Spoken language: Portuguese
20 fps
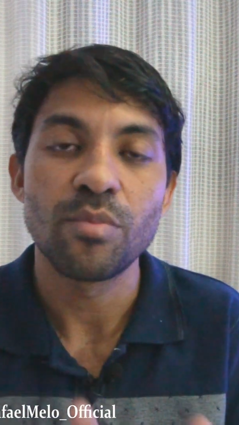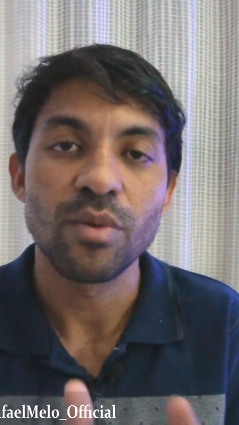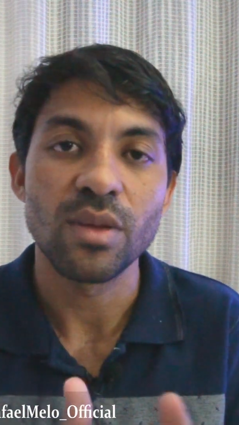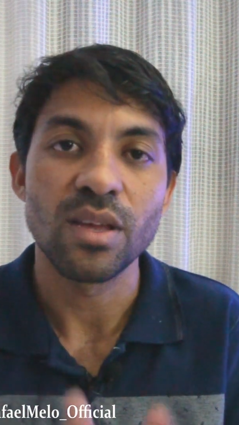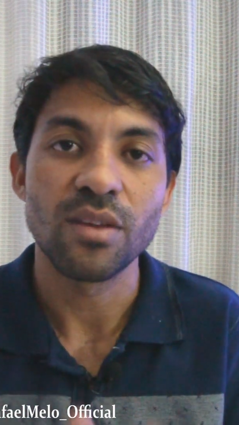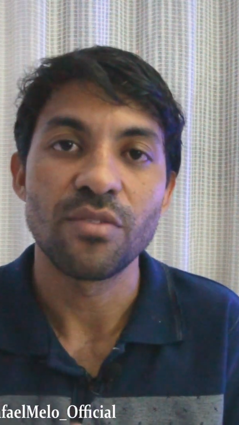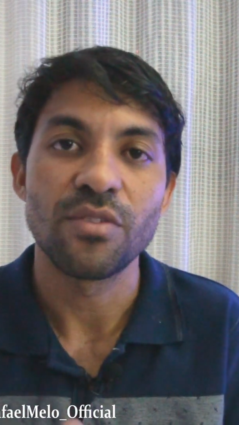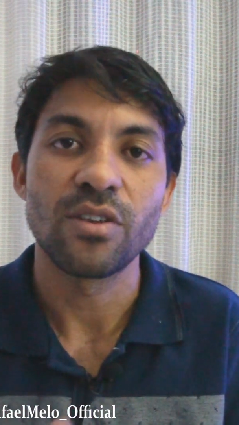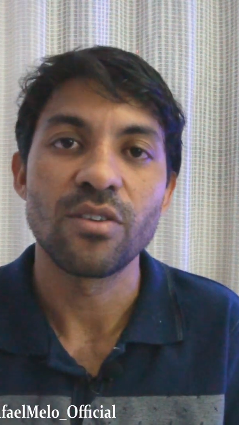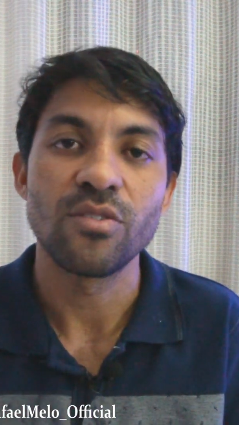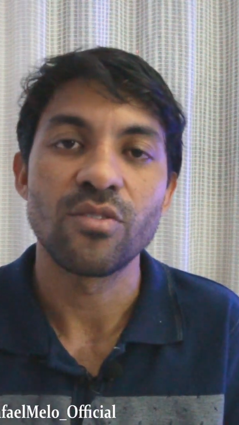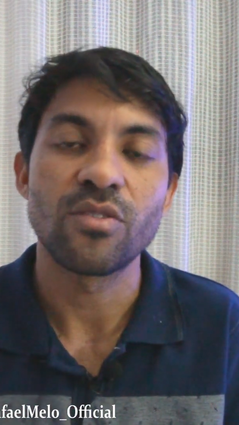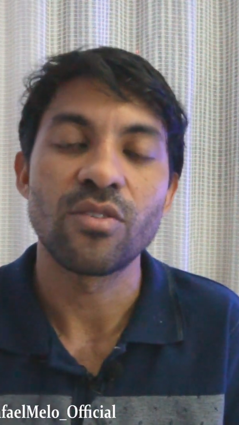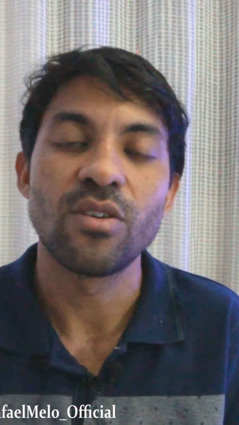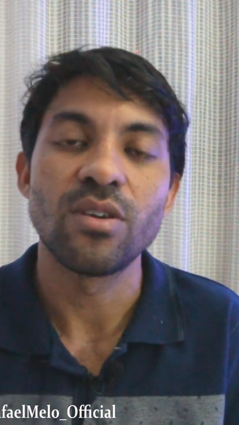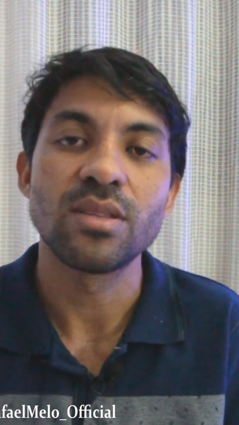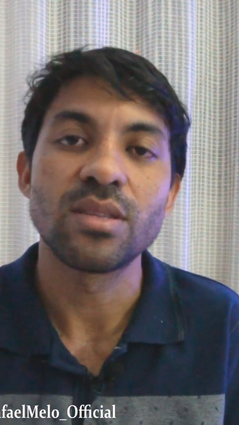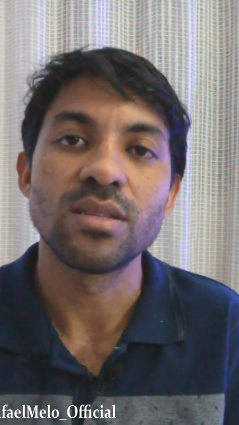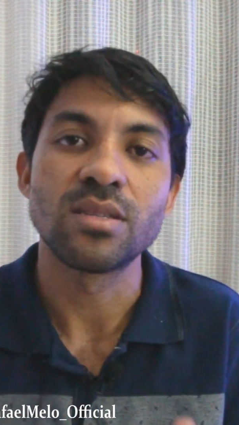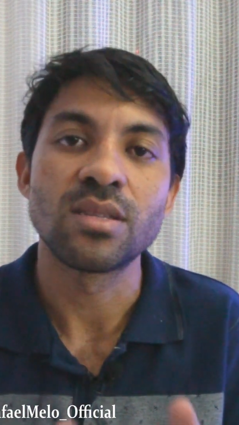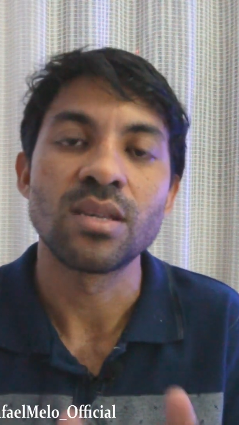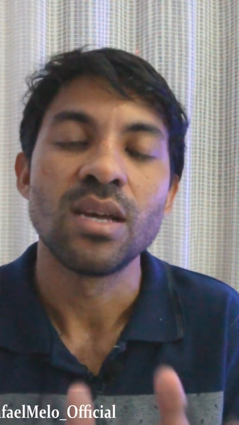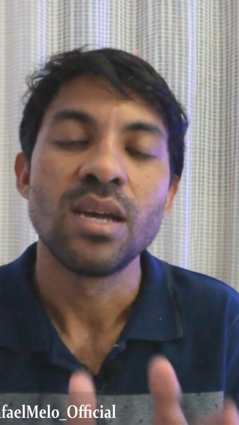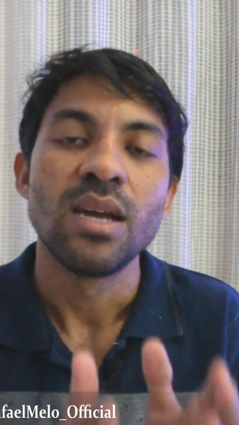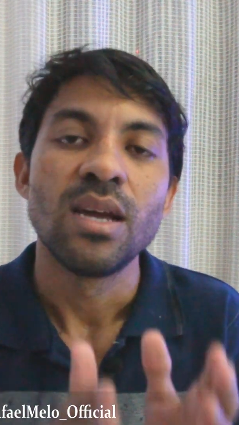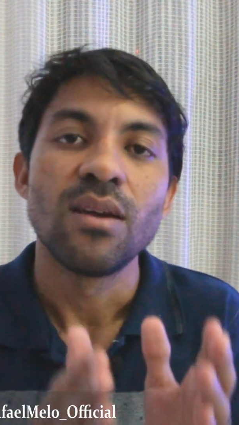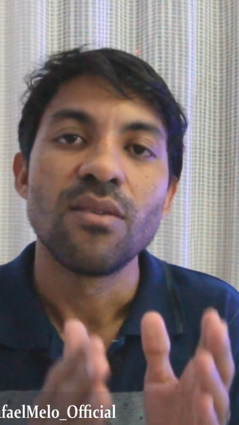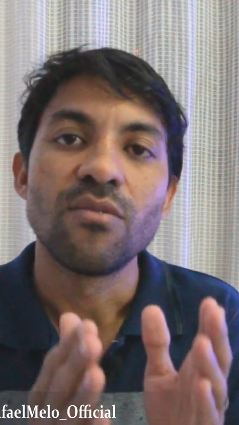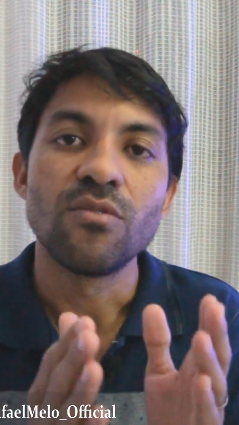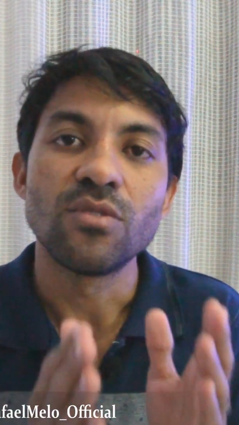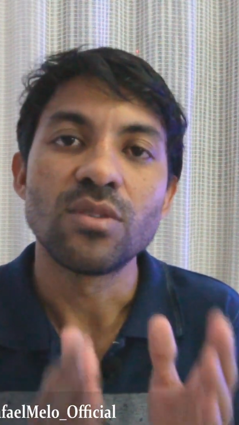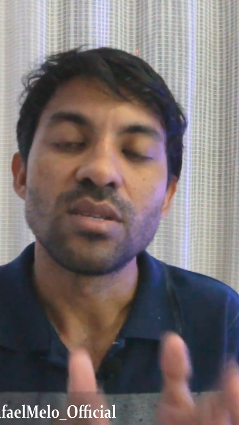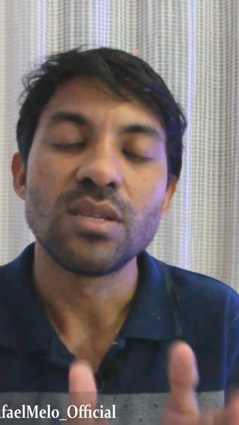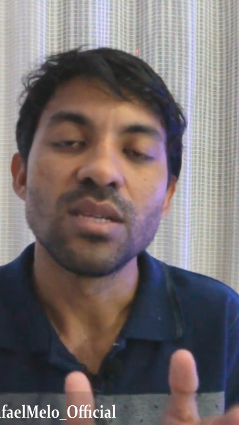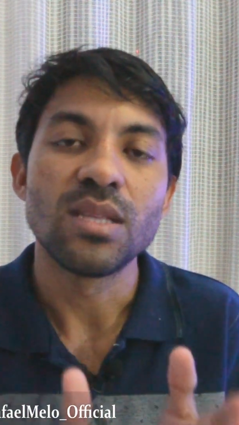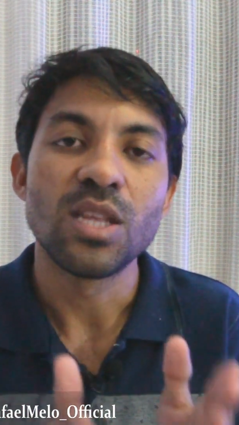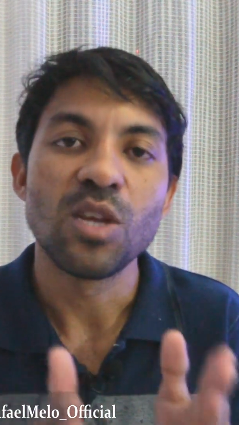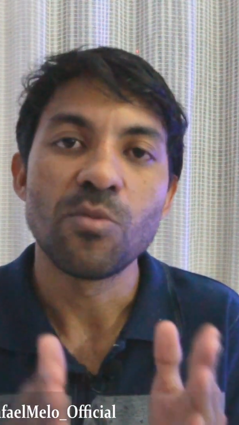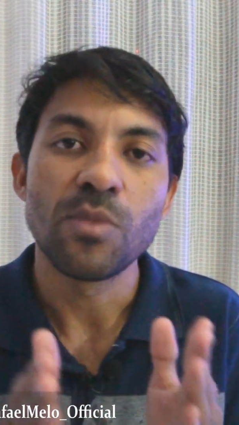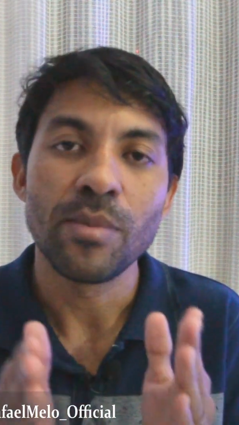porque afinal de contas
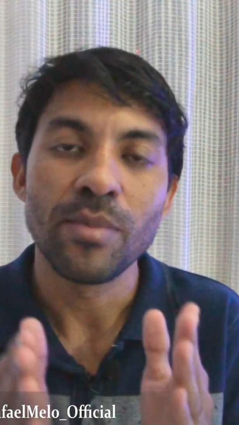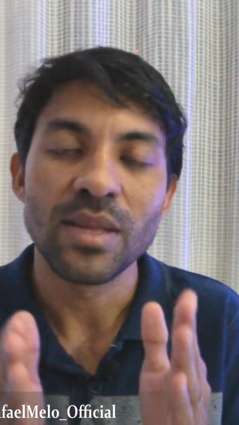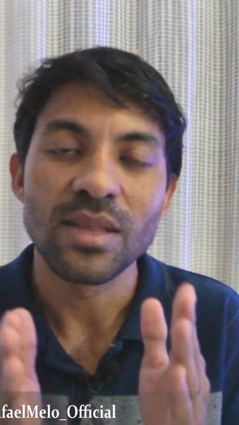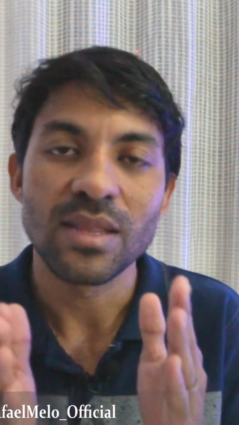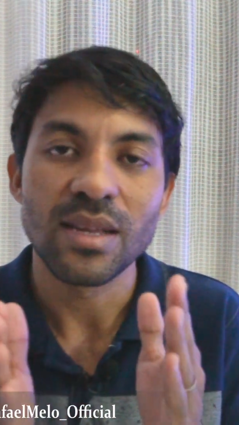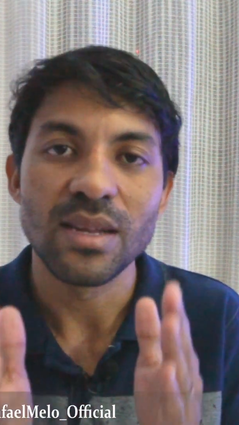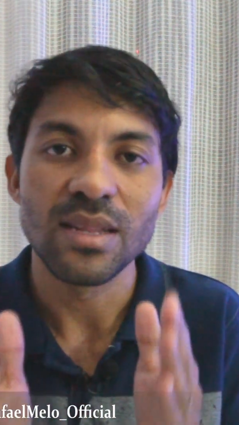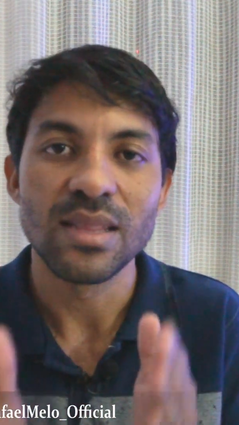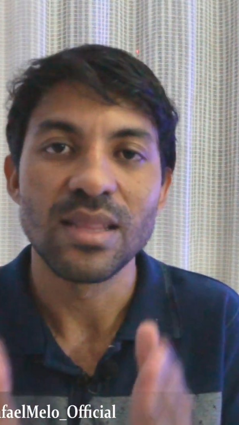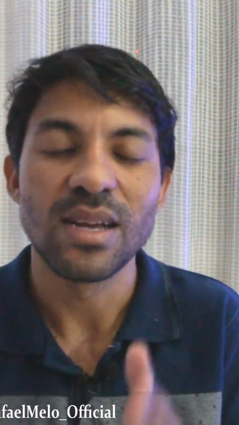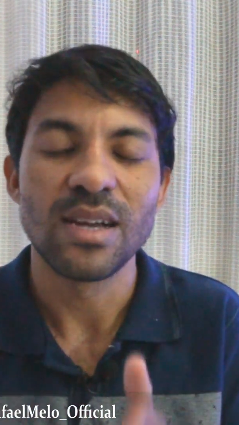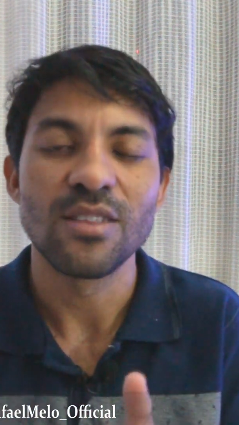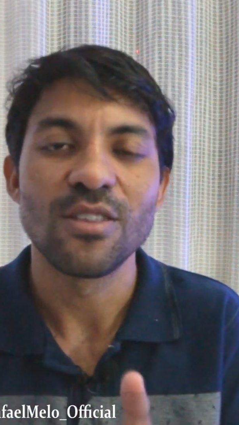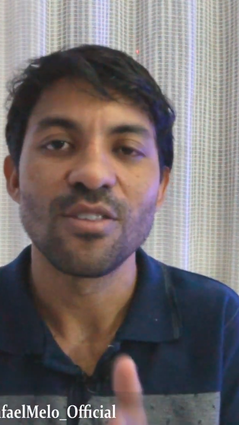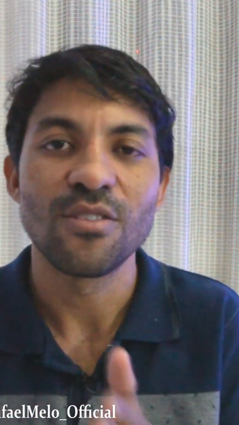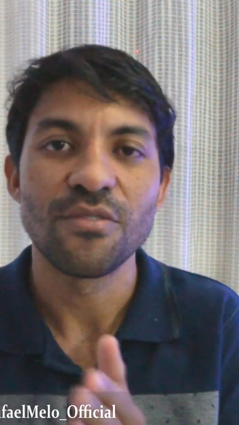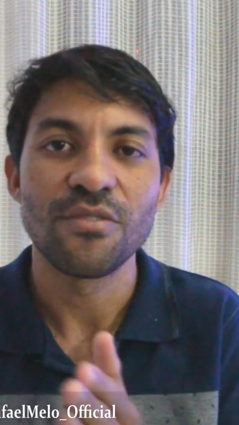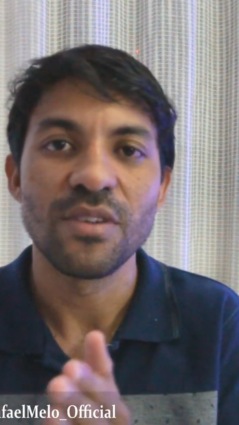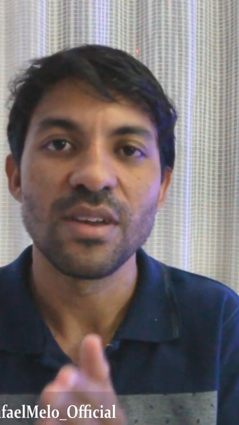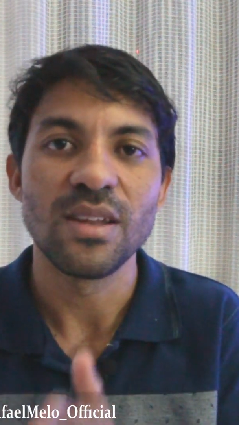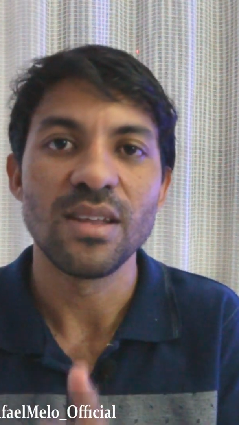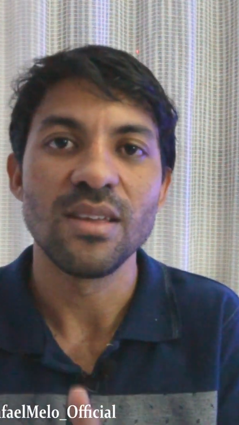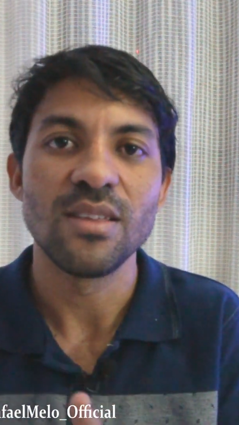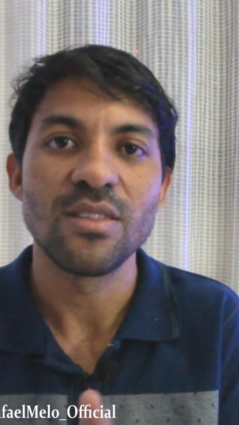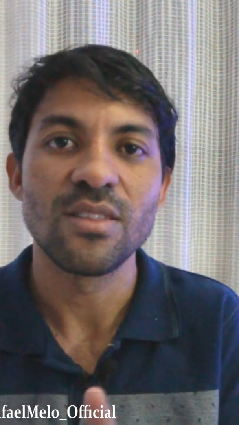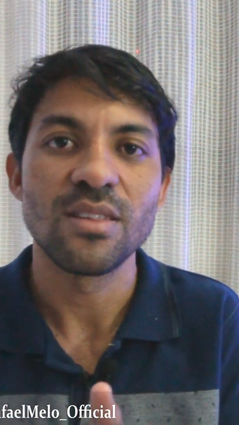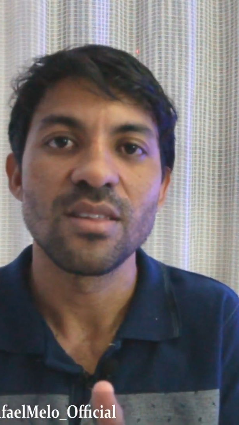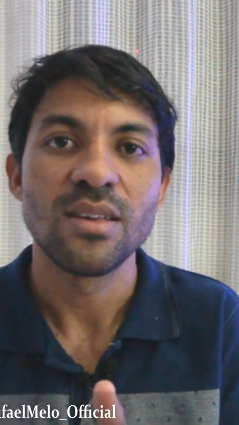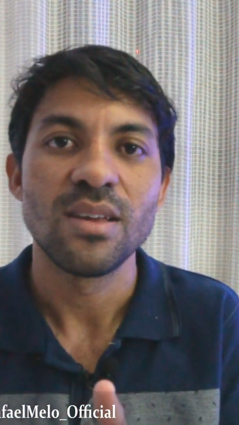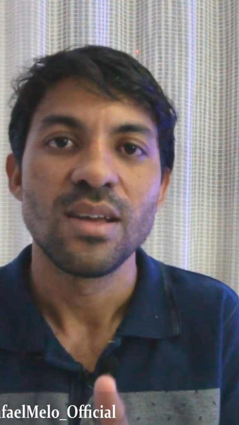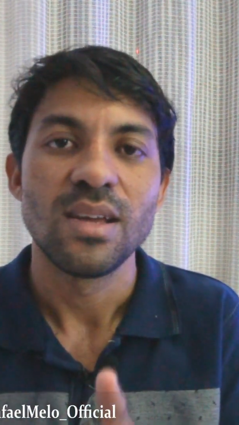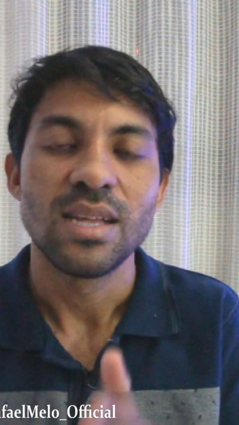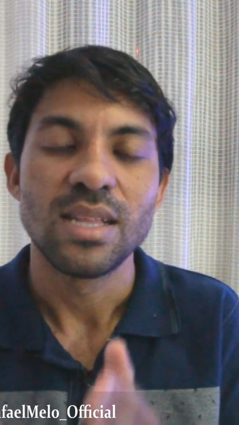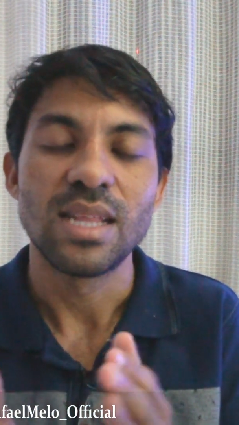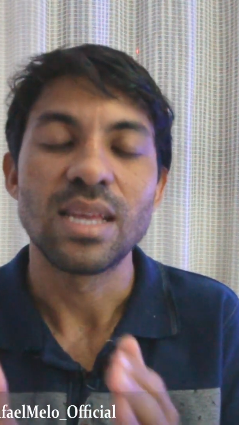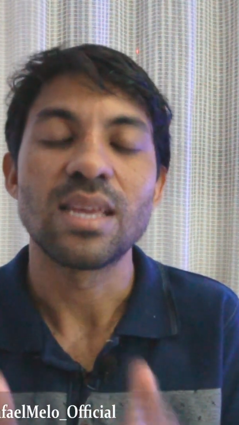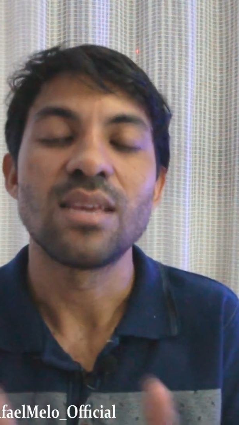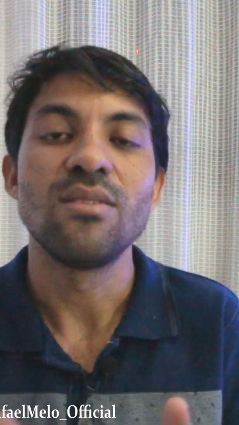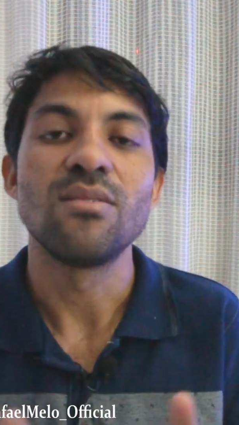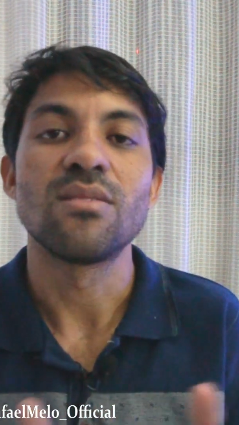você tem uma mentalidade diferente
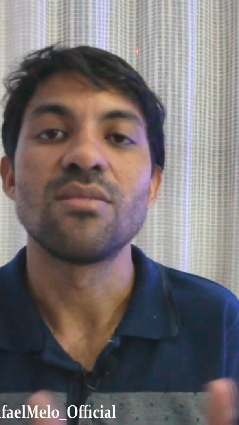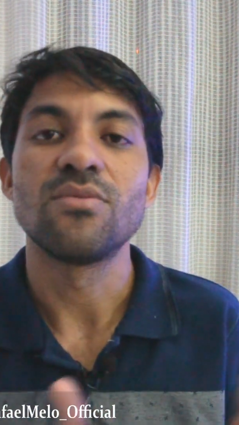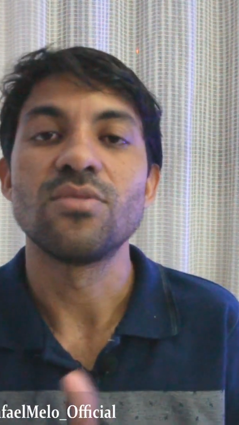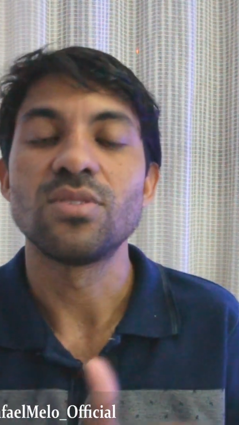daquilo que